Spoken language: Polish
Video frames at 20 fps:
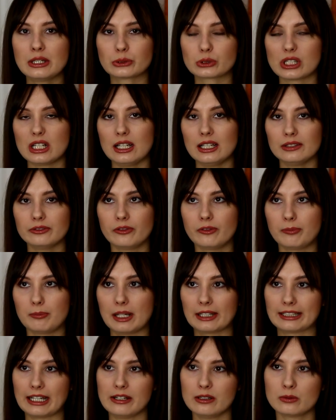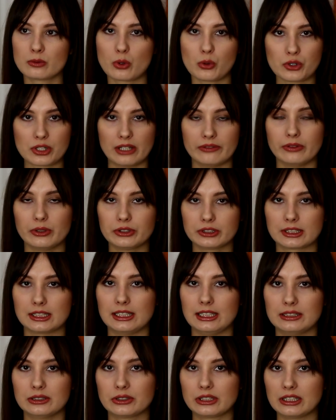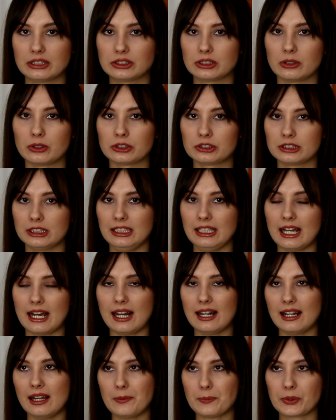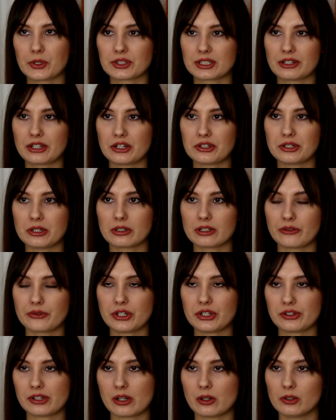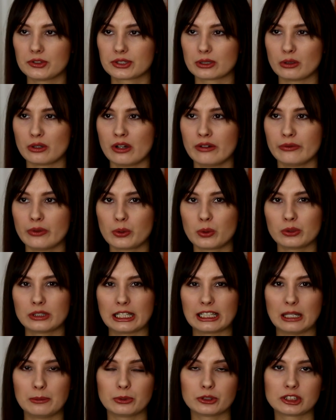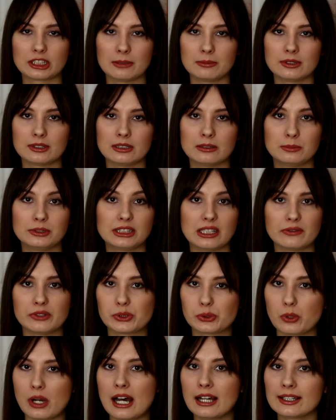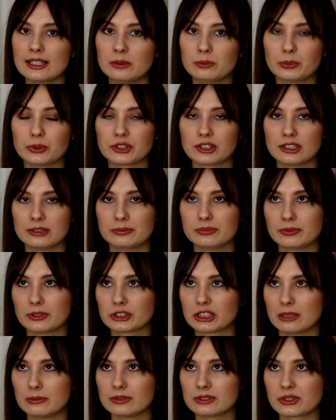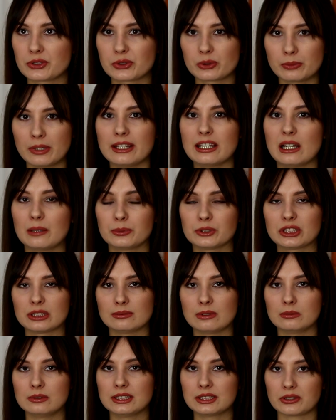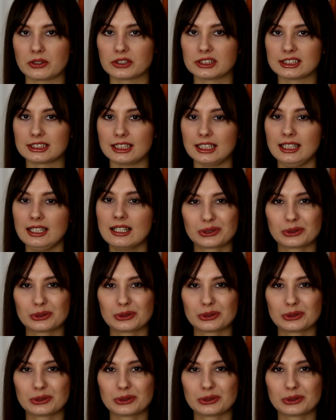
które wplatają różne wątki do tej książki, ale ostatecznie one wszystkie oscylują wokół takiej potrzeby bycia wysłuchanym, potrzeby zrozumienia, potrzeby bliskości.